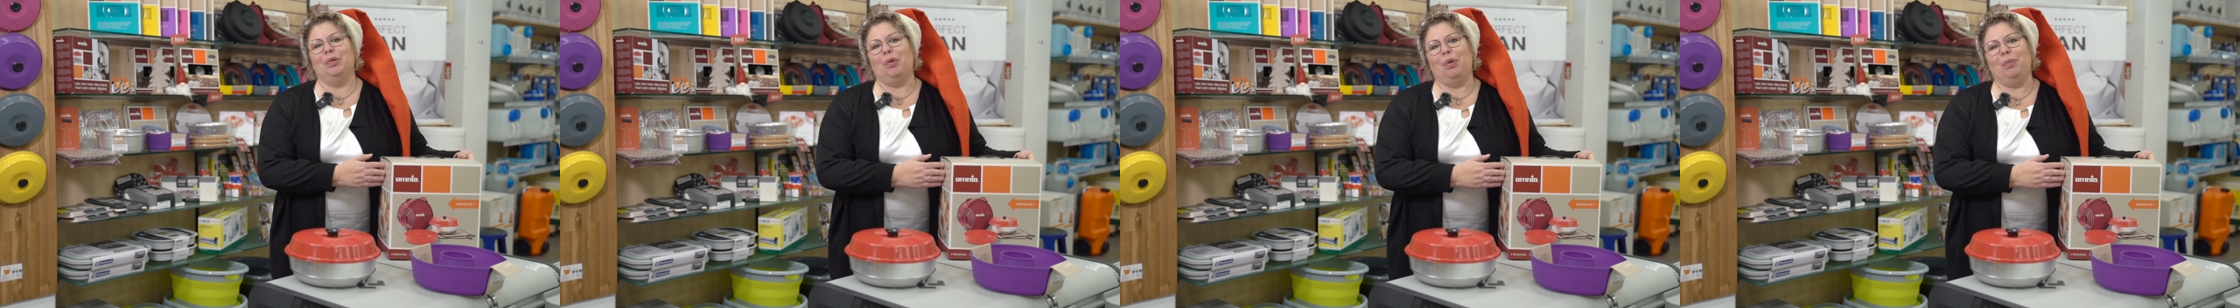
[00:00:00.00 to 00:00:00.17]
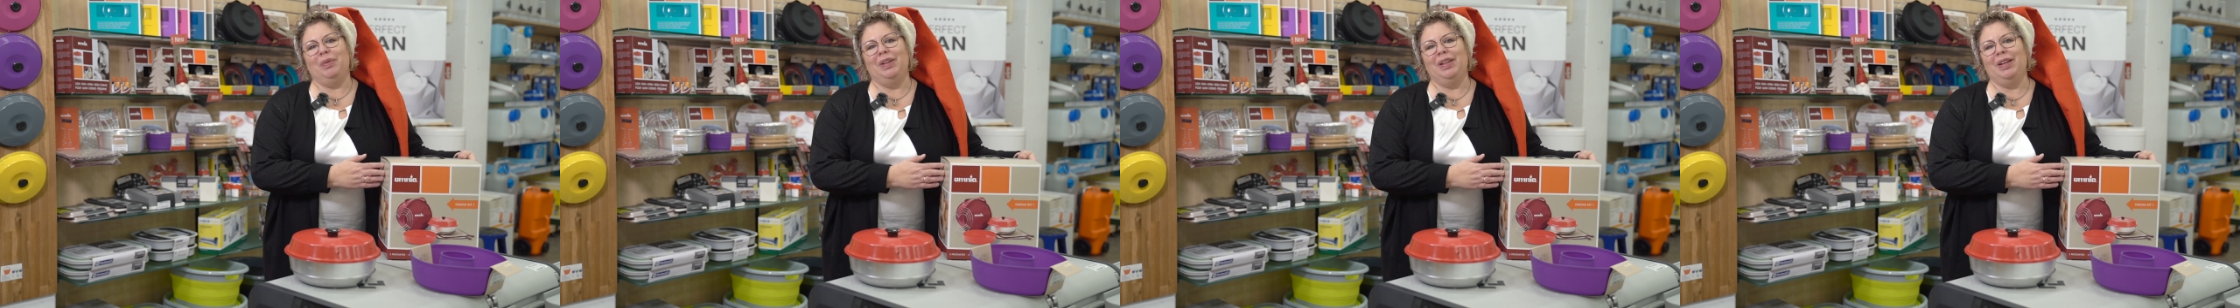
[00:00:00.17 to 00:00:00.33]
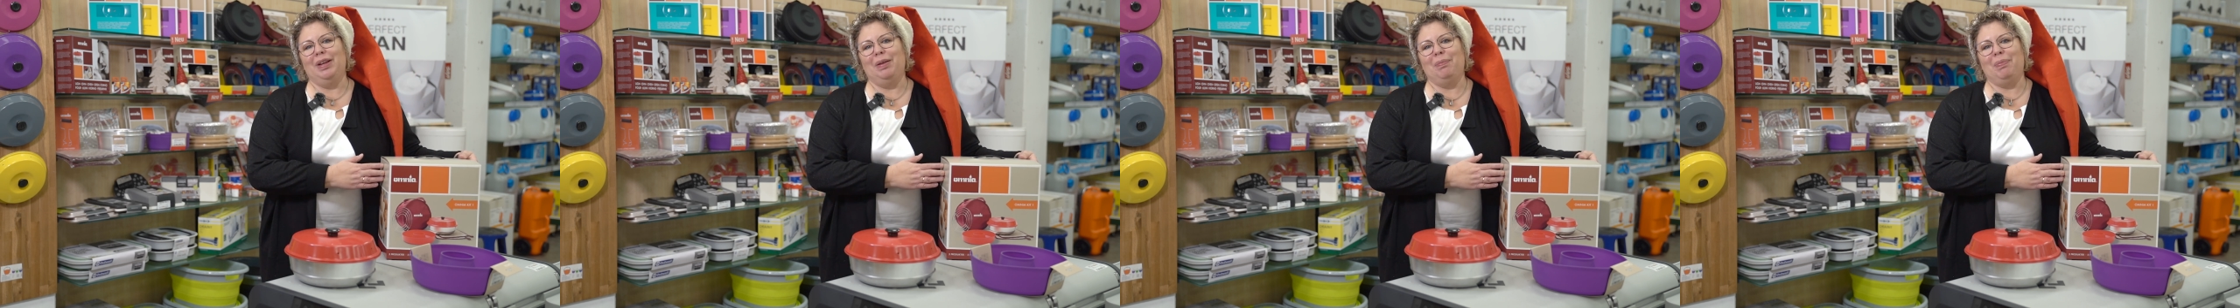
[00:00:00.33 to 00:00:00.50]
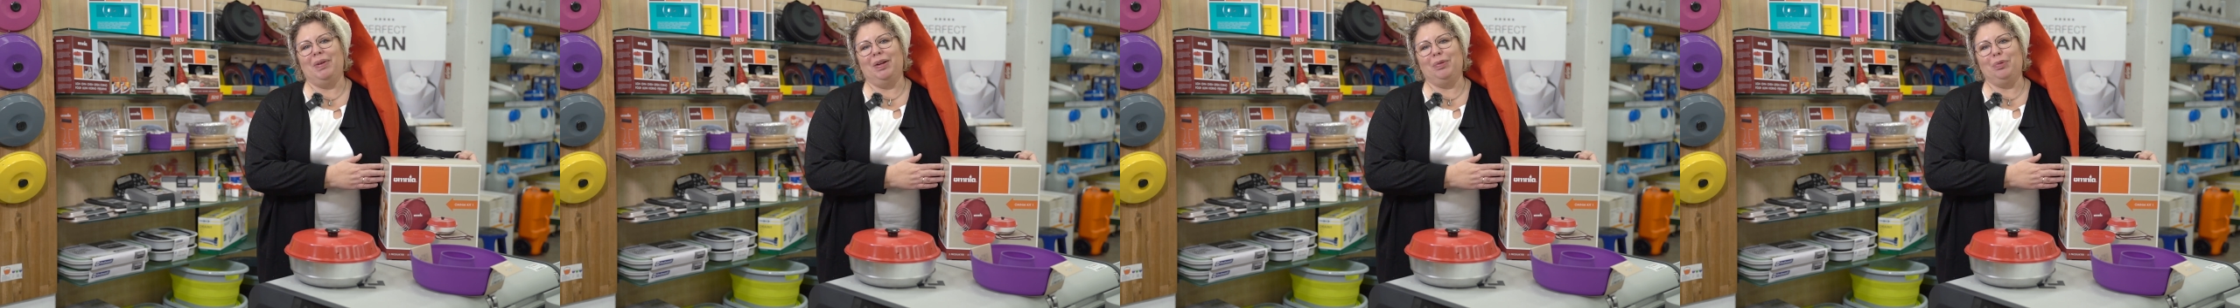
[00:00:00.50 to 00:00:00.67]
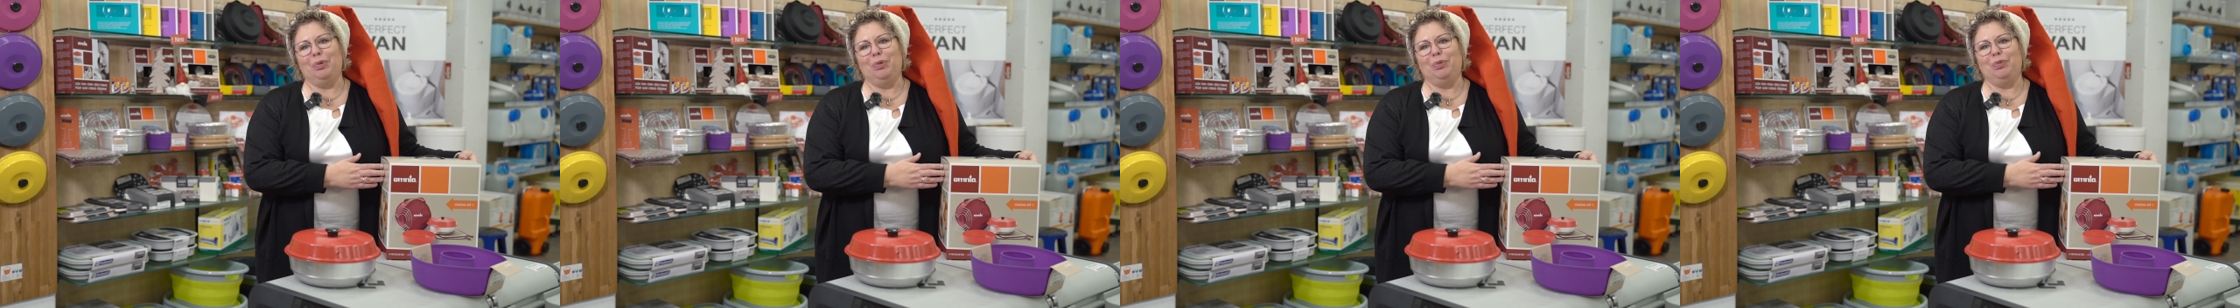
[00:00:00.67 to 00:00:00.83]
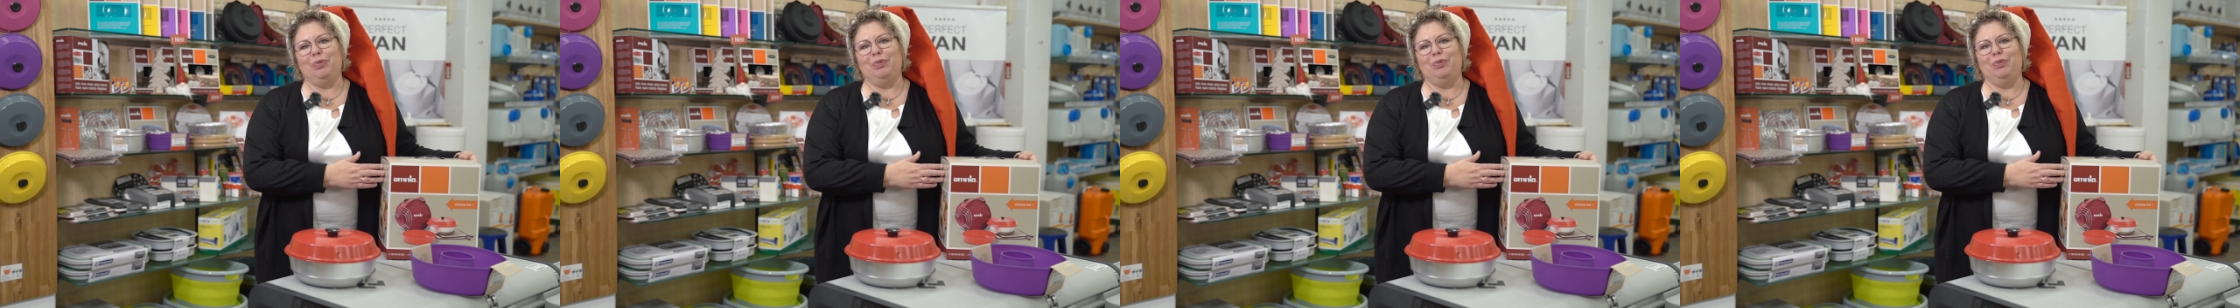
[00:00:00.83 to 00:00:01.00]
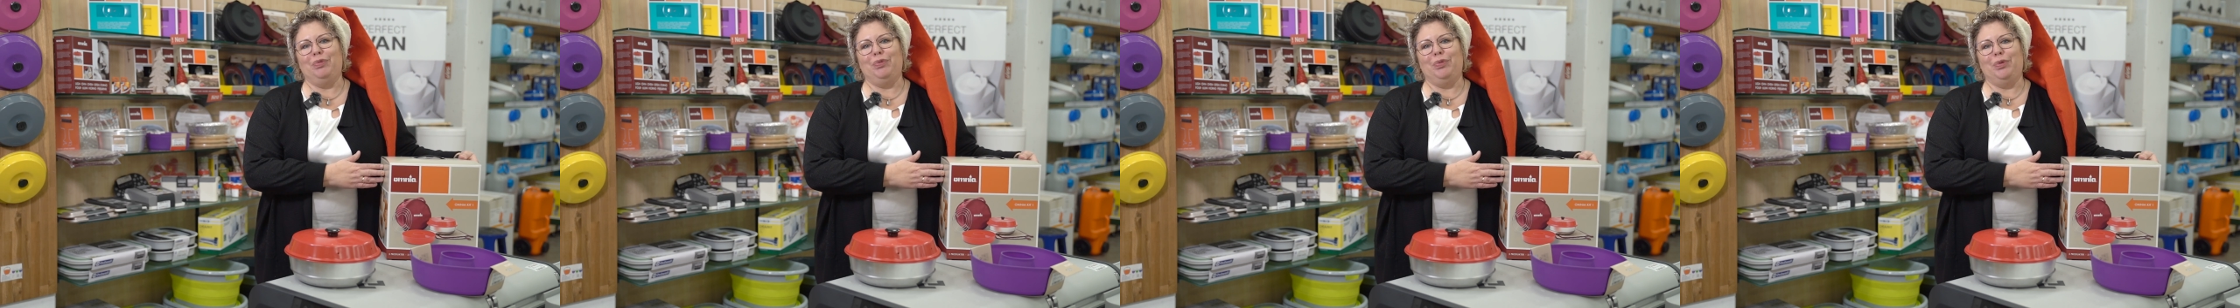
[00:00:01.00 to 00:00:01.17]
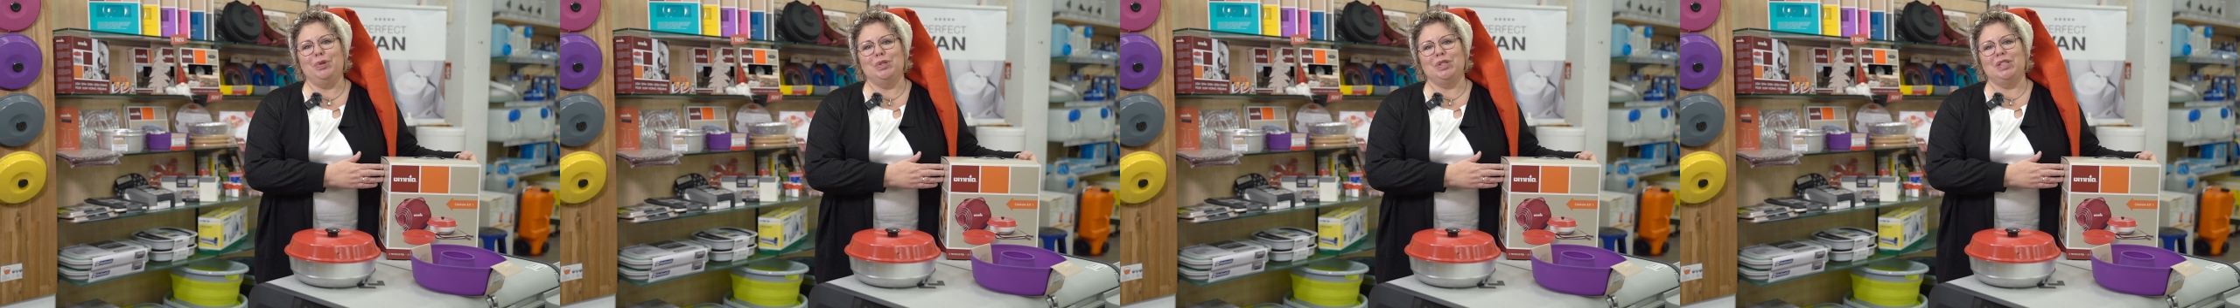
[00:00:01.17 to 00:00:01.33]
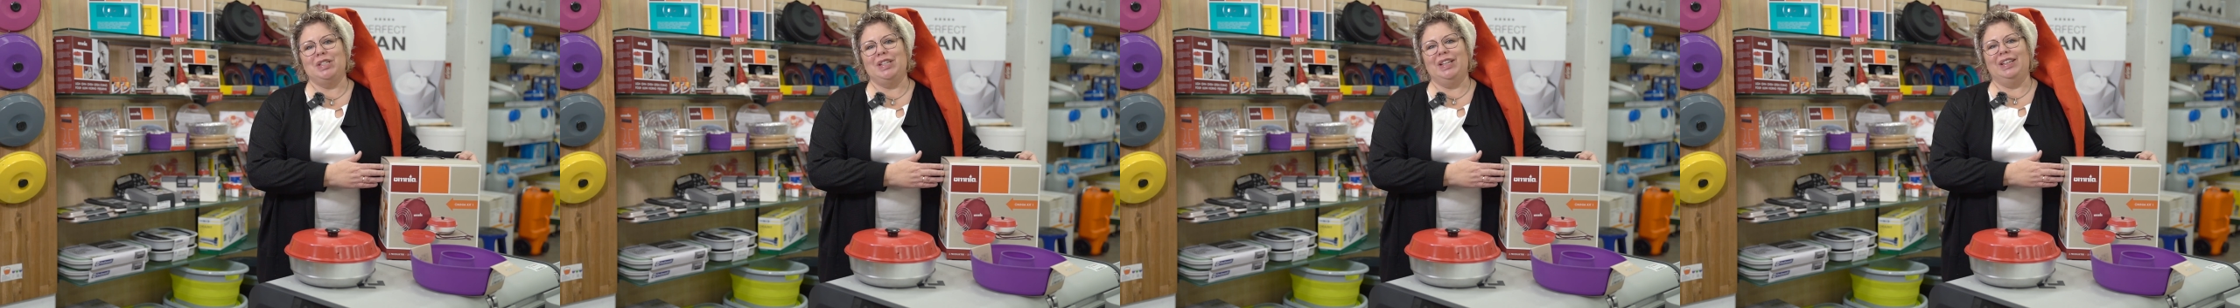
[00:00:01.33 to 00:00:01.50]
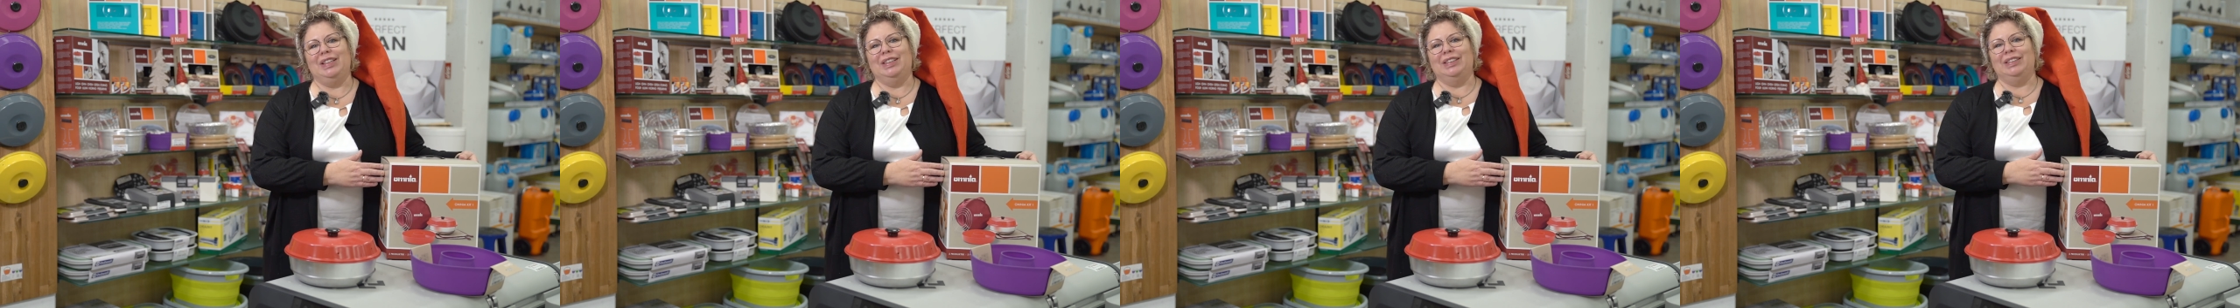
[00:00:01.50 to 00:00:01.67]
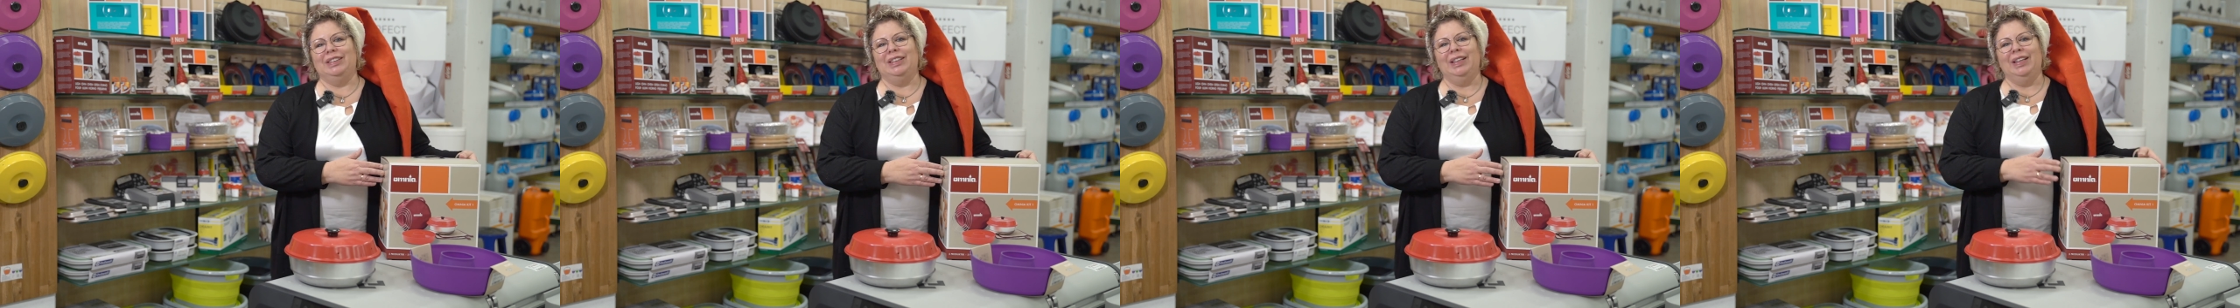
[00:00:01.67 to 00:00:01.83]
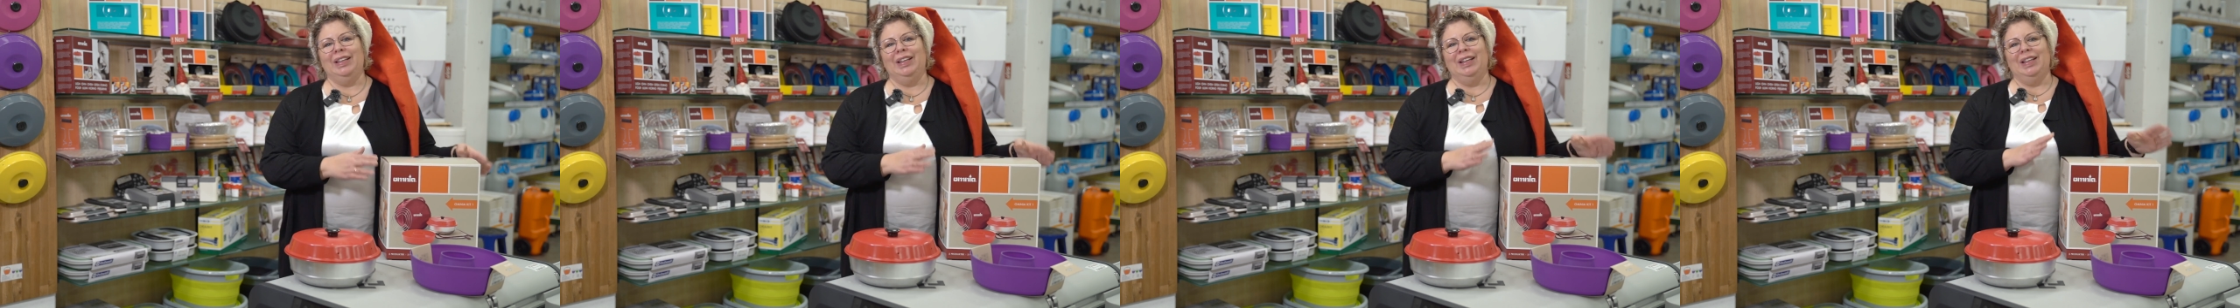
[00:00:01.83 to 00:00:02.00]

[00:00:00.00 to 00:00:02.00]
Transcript: Omnia Backofen vorstellen.